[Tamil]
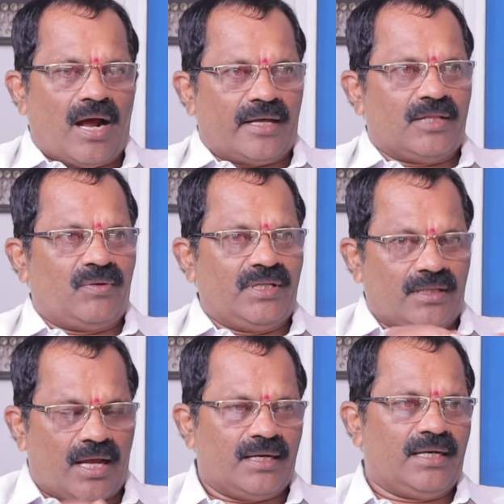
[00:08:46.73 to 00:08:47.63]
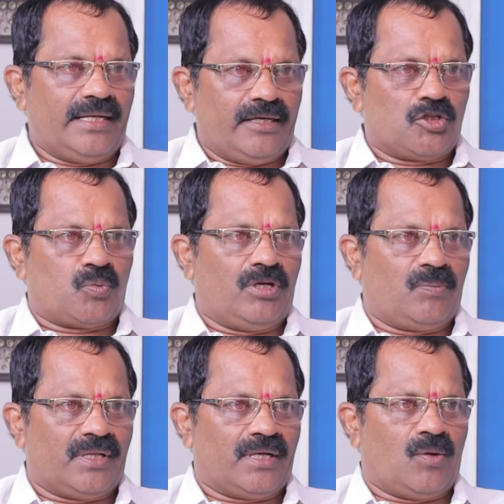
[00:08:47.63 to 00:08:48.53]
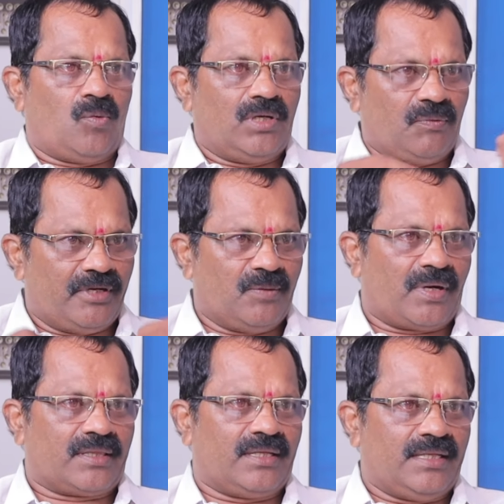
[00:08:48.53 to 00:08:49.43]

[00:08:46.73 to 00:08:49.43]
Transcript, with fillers: அதை வந்து நாங்களே இன்வெஸ்ட்மெண்ட் பண்ணுறதுன்னா உங்கள் வீட்டு பணத்தை